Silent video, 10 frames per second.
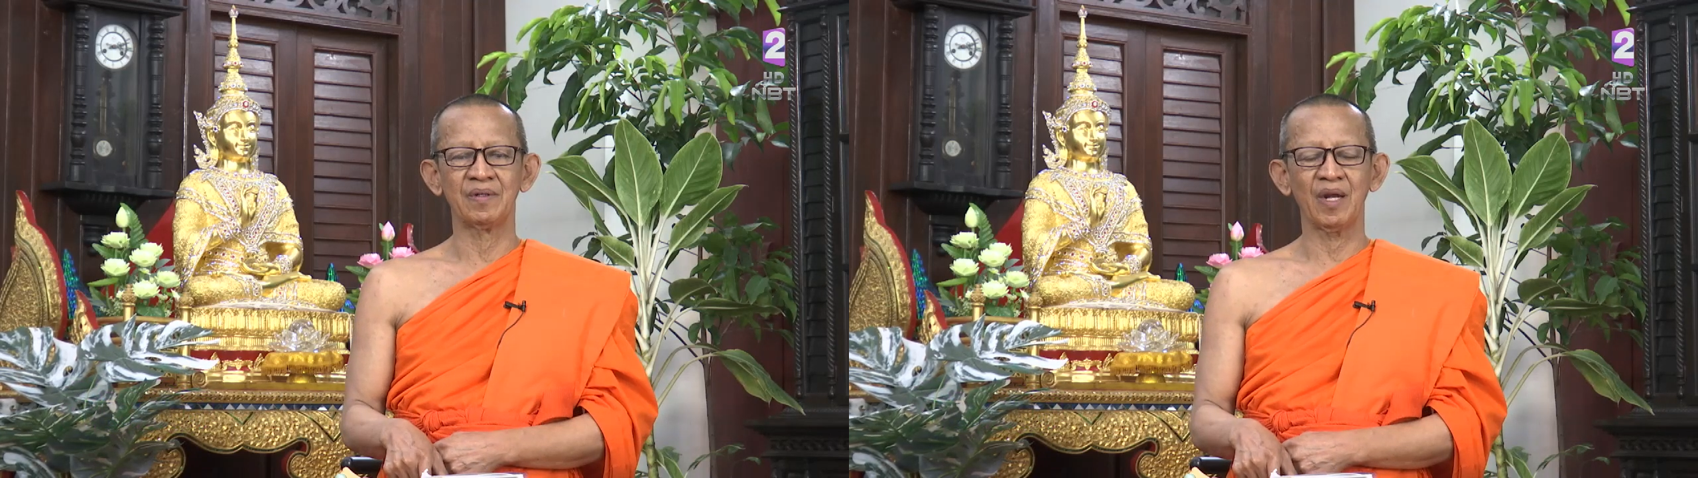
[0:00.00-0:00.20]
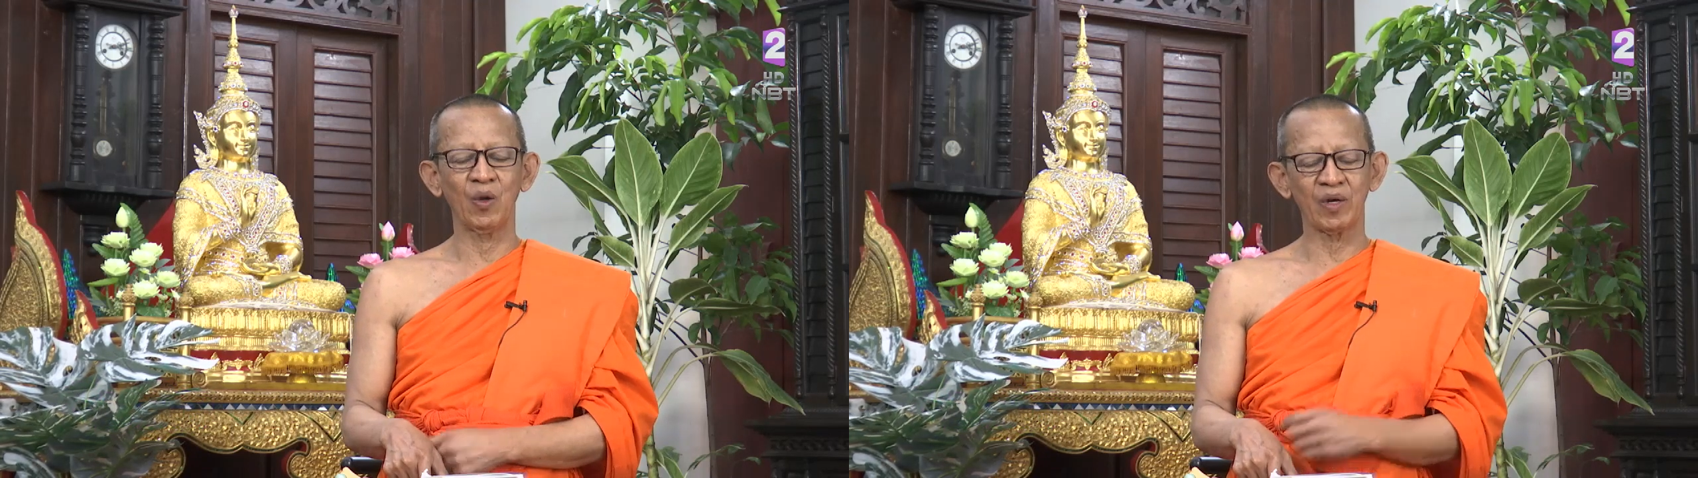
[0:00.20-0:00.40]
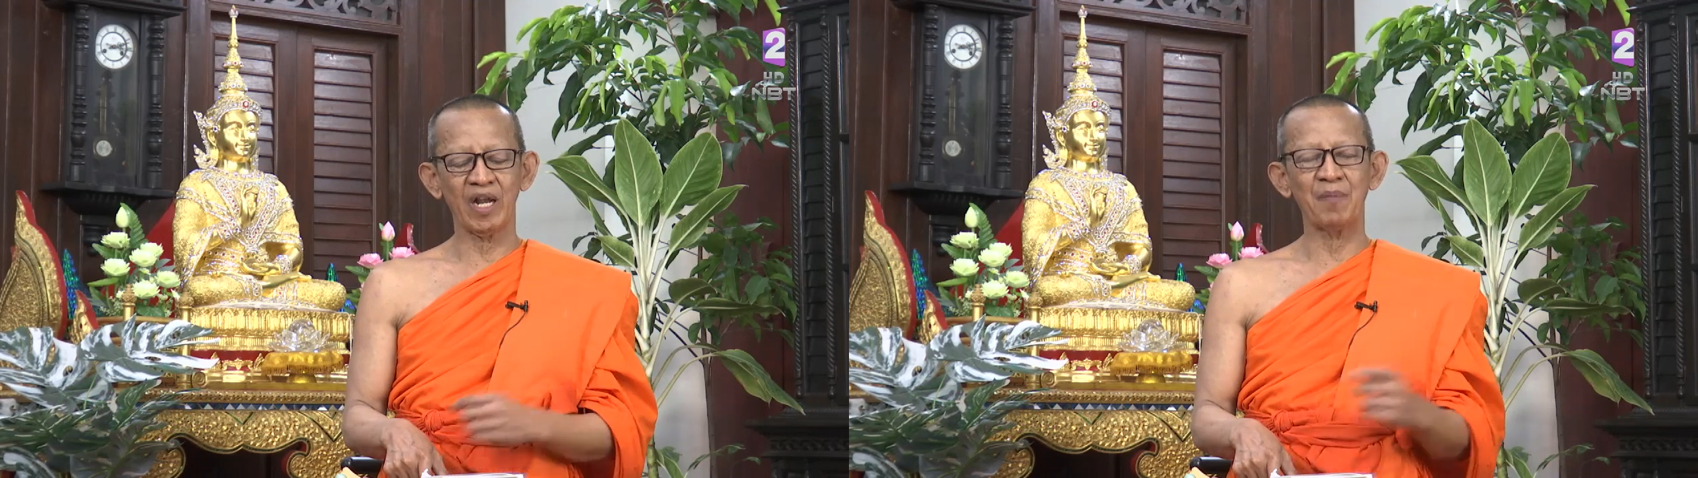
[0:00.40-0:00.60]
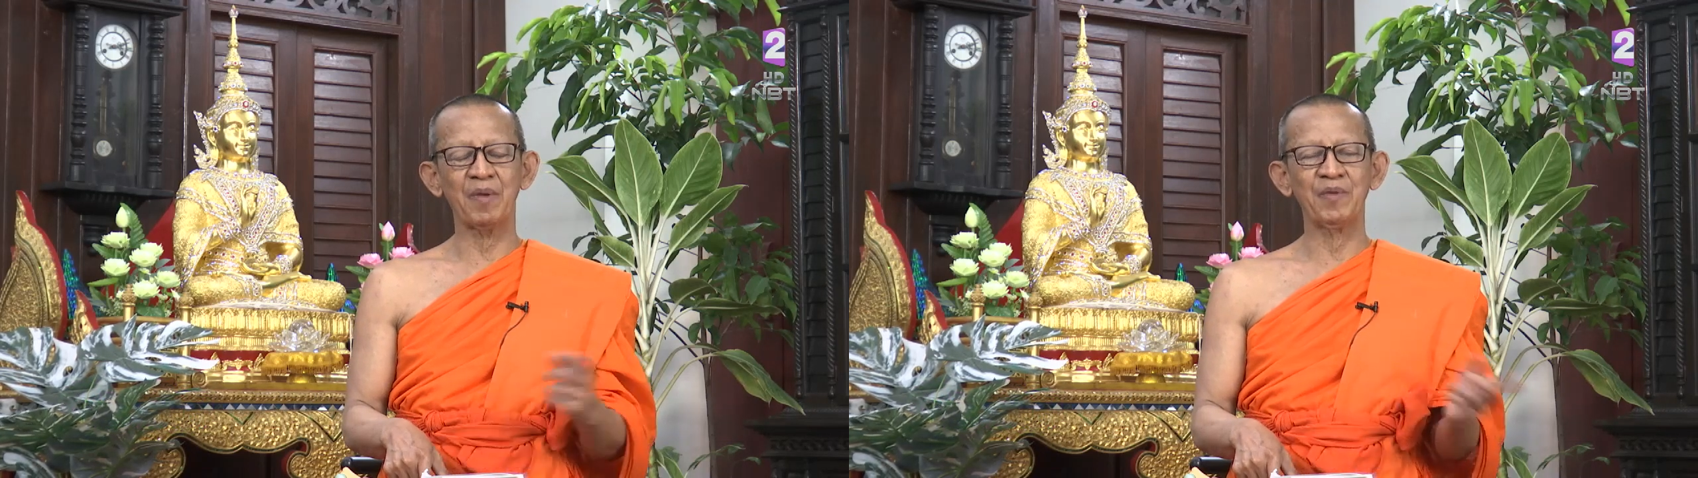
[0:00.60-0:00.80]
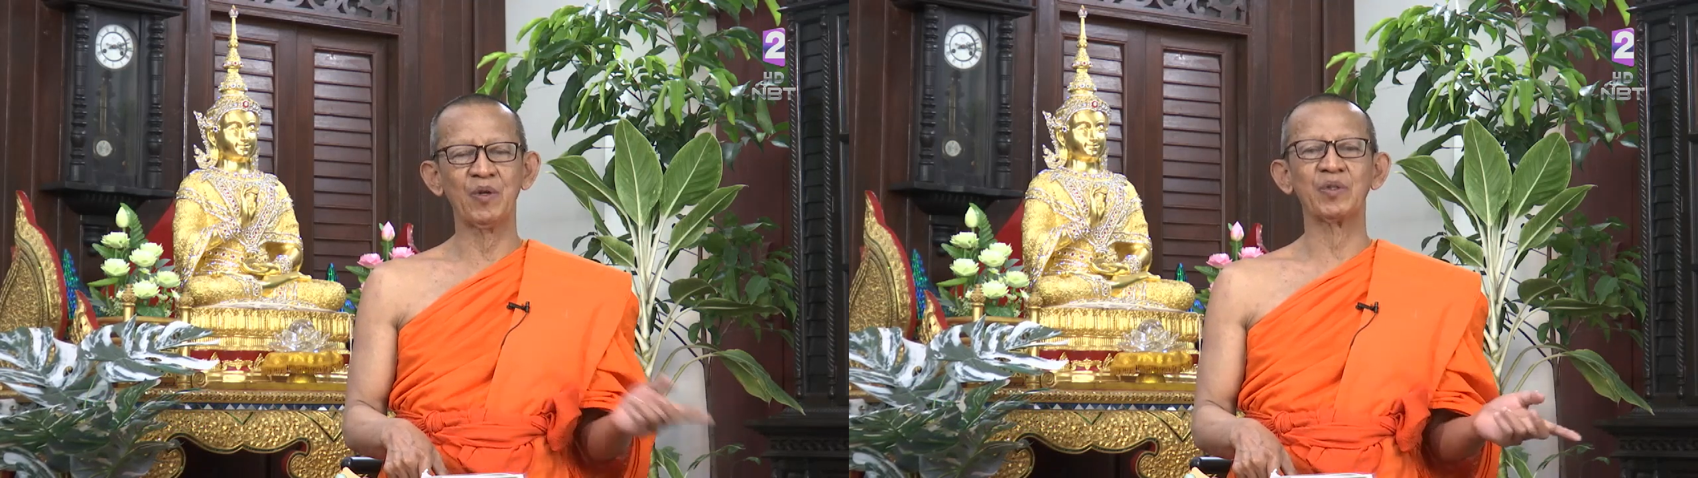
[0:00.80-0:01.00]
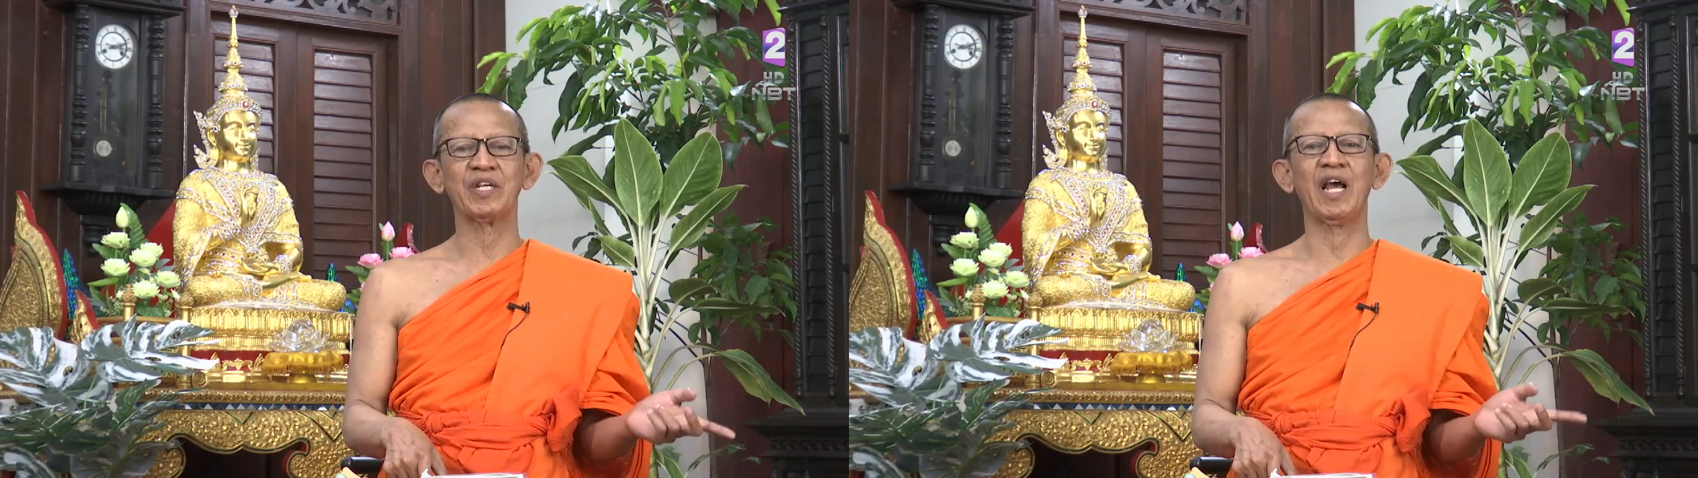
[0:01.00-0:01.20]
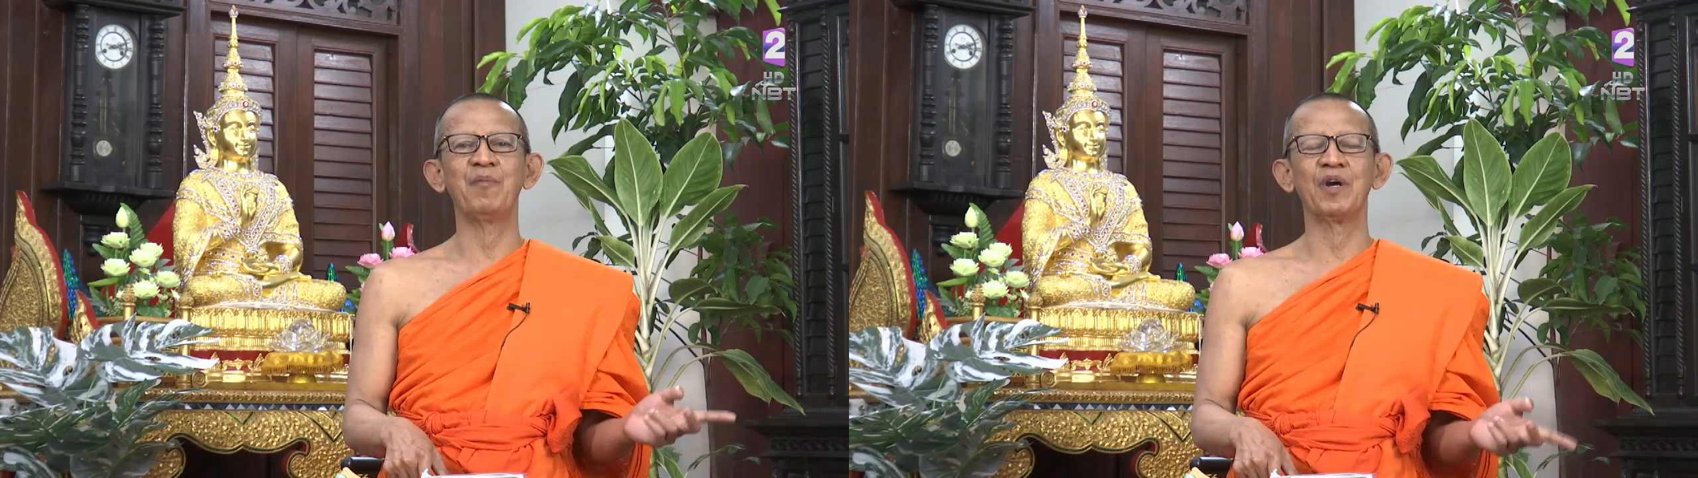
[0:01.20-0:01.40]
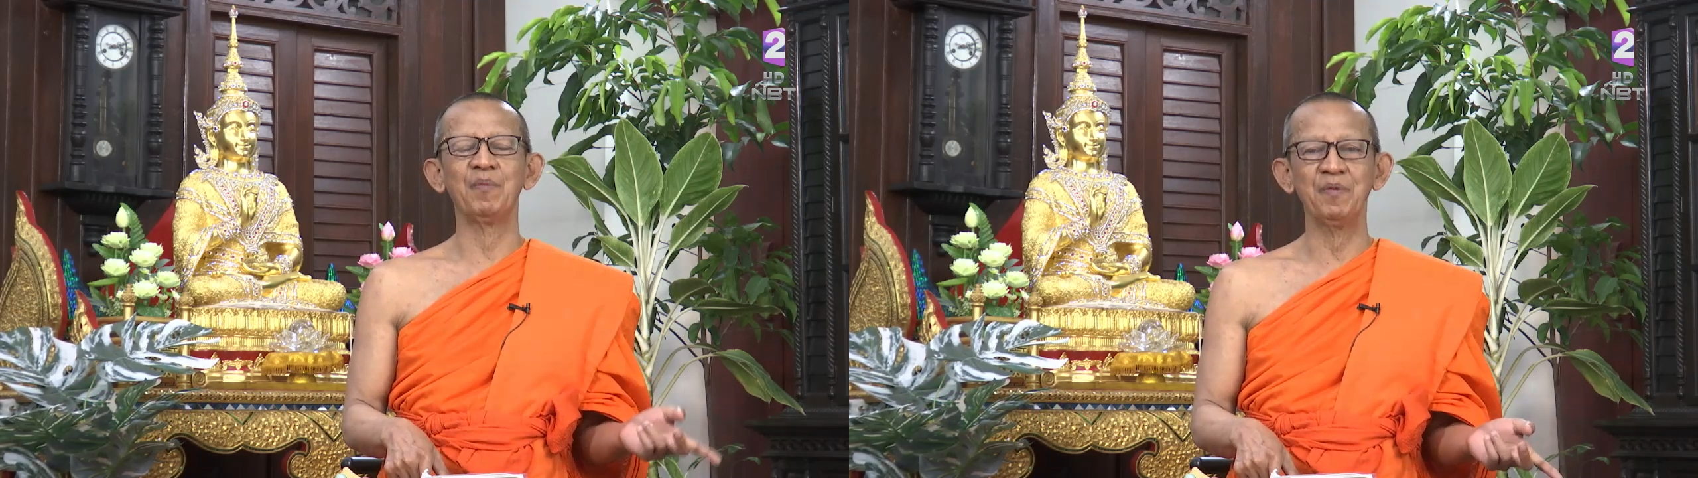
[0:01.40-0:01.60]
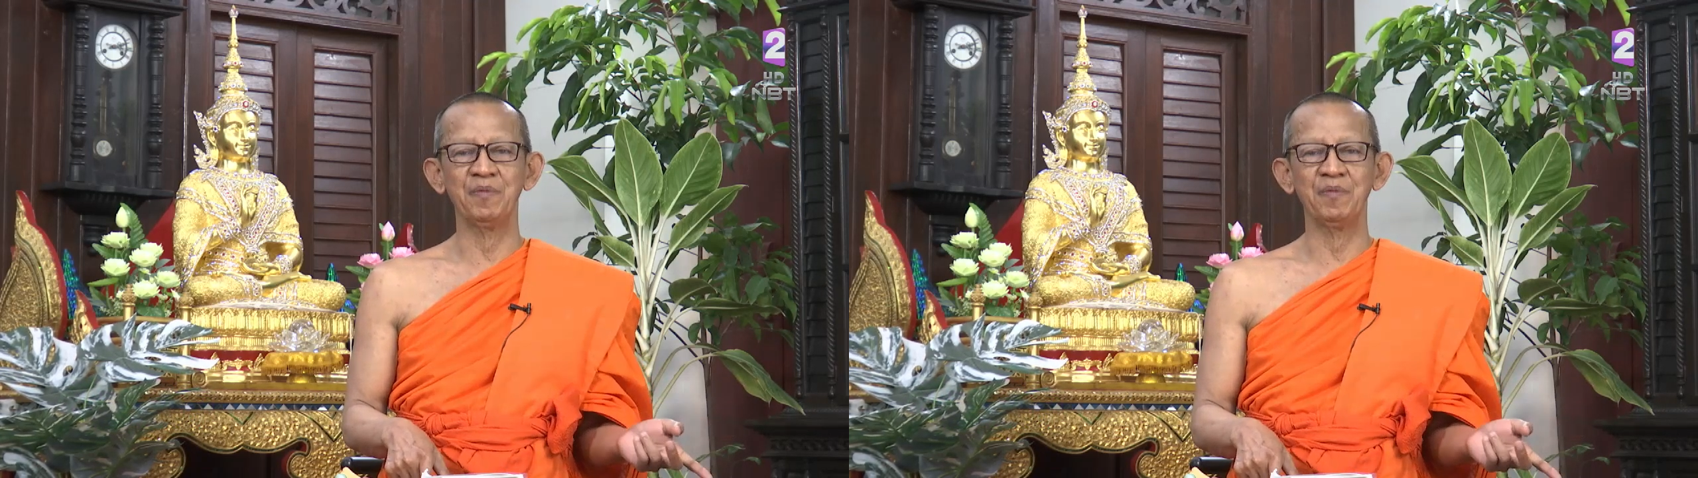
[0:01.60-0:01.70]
ถ้าโลกหน้าไม่มีโลกที่แล้วมันก็ไม่